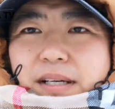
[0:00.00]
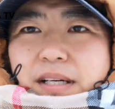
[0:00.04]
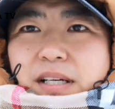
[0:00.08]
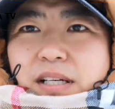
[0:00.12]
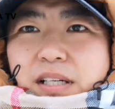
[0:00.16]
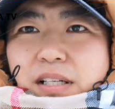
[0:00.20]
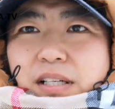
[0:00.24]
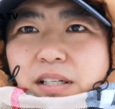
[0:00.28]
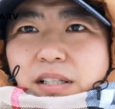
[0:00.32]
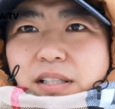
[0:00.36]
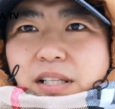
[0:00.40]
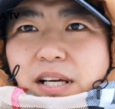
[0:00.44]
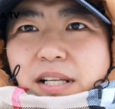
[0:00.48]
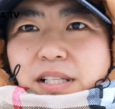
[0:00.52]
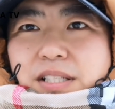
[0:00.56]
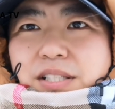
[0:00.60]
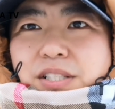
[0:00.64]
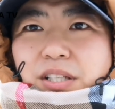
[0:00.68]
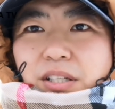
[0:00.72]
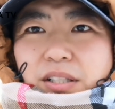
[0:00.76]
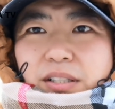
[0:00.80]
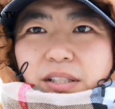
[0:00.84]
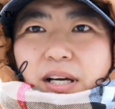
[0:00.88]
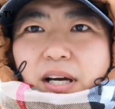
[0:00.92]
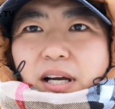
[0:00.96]
核弹
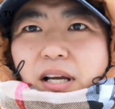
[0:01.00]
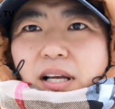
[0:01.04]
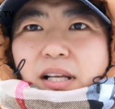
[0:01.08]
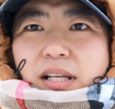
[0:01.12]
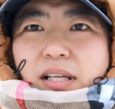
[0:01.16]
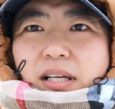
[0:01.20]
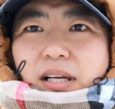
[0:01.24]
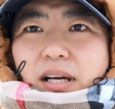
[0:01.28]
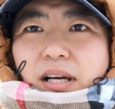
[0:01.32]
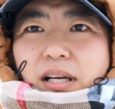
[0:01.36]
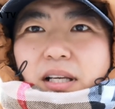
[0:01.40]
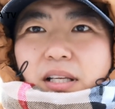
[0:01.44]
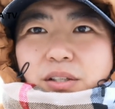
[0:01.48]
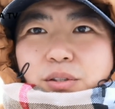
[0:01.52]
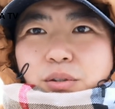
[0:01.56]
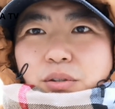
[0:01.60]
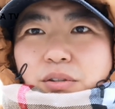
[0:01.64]
井的。也就